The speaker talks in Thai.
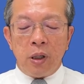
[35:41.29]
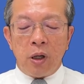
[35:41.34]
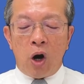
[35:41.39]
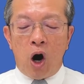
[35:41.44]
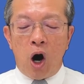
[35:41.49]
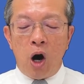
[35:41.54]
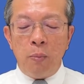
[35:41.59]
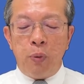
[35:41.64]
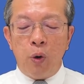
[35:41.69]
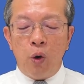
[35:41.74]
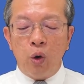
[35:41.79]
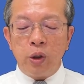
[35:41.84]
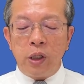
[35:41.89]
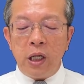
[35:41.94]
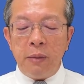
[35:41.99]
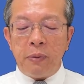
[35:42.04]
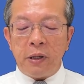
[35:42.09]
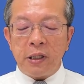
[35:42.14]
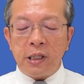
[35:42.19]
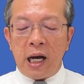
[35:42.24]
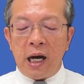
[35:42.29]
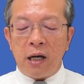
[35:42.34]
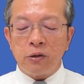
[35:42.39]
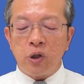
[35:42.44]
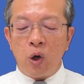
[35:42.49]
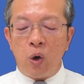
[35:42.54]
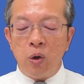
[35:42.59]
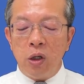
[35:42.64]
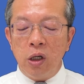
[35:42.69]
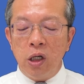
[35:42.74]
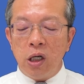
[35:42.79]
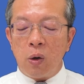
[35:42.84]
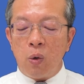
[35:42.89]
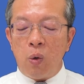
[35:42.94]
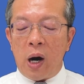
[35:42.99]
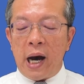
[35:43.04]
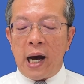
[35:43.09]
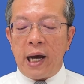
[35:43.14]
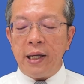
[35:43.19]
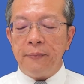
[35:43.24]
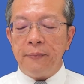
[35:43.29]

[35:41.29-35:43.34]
ของผู้ที่พระเจ้าทรงเลือกไว้